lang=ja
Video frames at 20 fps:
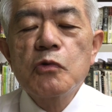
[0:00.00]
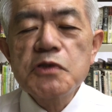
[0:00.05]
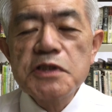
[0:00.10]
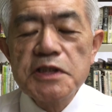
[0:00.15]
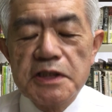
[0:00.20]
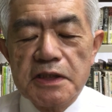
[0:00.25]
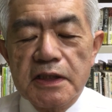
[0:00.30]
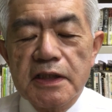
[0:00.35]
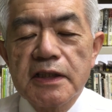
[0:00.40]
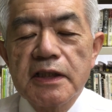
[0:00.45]
も
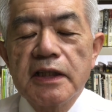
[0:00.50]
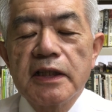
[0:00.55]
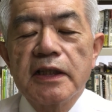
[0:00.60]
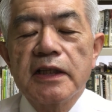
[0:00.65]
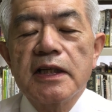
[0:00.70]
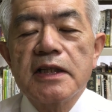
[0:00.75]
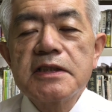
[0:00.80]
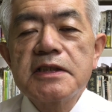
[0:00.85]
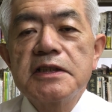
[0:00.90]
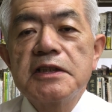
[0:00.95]
し、
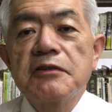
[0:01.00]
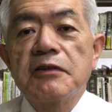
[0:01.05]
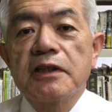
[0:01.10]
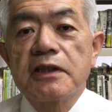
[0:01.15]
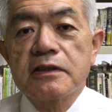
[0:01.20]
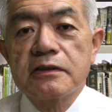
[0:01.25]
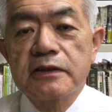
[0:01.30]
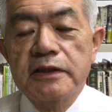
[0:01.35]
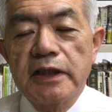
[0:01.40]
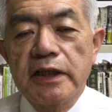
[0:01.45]
えー、拉致では
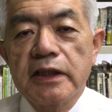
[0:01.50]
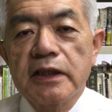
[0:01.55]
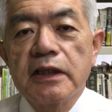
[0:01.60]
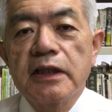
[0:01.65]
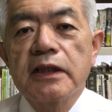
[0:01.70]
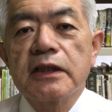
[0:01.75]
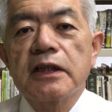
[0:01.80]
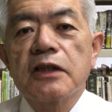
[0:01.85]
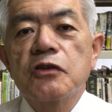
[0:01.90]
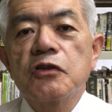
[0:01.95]
なくて、
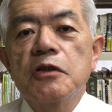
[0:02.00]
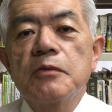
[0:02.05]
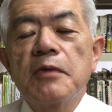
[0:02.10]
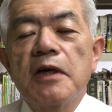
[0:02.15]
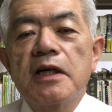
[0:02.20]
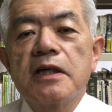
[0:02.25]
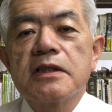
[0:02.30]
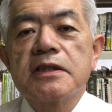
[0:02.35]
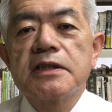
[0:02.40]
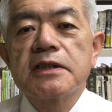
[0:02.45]
えー、例え
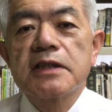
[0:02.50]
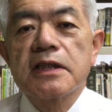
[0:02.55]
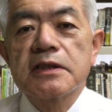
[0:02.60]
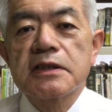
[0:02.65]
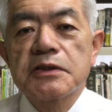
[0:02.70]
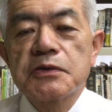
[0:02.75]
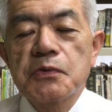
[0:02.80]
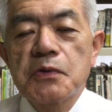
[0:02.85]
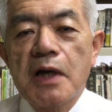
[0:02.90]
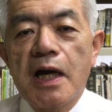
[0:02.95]
ば自
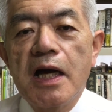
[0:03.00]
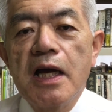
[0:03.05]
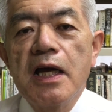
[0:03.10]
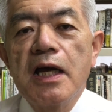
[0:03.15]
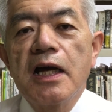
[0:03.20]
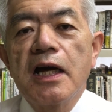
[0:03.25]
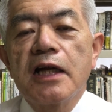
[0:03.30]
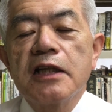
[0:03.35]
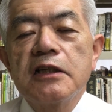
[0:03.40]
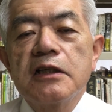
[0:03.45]
殺とか
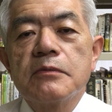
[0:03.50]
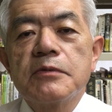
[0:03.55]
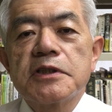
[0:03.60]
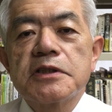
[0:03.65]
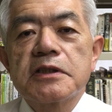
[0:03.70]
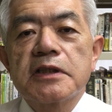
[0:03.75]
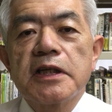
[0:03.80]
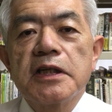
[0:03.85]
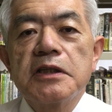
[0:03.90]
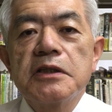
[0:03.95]
あるいは
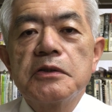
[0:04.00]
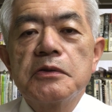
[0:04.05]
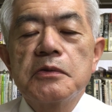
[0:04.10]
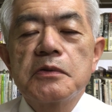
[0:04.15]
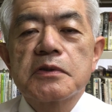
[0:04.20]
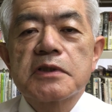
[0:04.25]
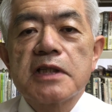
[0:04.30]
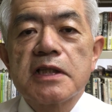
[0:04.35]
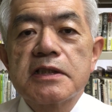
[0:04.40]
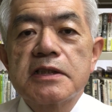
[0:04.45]
別件
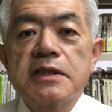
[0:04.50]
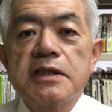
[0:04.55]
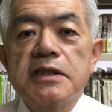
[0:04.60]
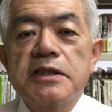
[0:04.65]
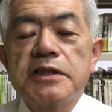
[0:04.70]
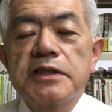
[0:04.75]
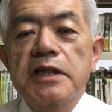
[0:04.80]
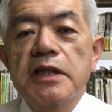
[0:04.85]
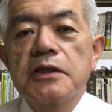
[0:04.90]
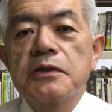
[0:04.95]
の殺
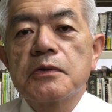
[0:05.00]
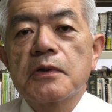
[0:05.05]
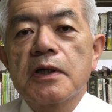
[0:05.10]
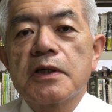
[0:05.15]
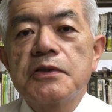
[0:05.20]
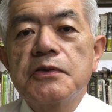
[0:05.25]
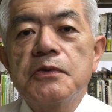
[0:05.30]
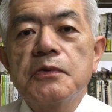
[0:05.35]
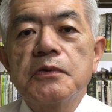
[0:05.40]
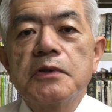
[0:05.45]
人事件と
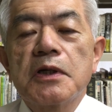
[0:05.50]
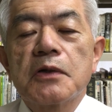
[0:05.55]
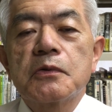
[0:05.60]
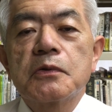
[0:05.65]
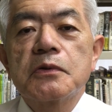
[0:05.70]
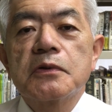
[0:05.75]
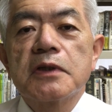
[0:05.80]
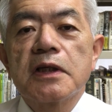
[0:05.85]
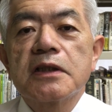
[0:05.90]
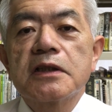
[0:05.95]
かいうような
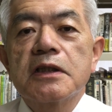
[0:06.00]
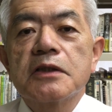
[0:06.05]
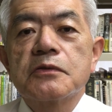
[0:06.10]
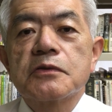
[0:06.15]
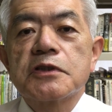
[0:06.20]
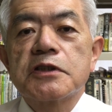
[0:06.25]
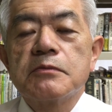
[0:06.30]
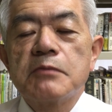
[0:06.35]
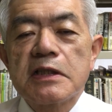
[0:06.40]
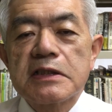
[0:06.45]
ことだった
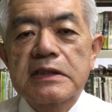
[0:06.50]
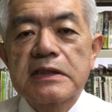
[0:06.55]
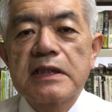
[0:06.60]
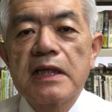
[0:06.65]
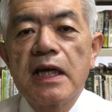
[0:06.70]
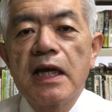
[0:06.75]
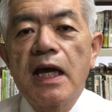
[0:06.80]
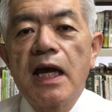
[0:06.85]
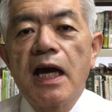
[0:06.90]
とします